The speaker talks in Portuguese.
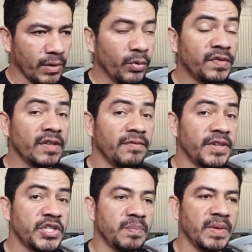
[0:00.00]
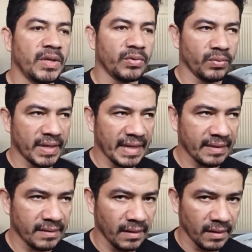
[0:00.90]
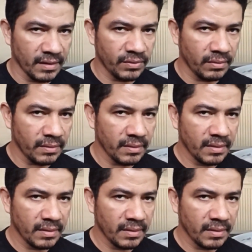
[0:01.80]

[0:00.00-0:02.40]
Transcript: o serviço de pintura é tanto,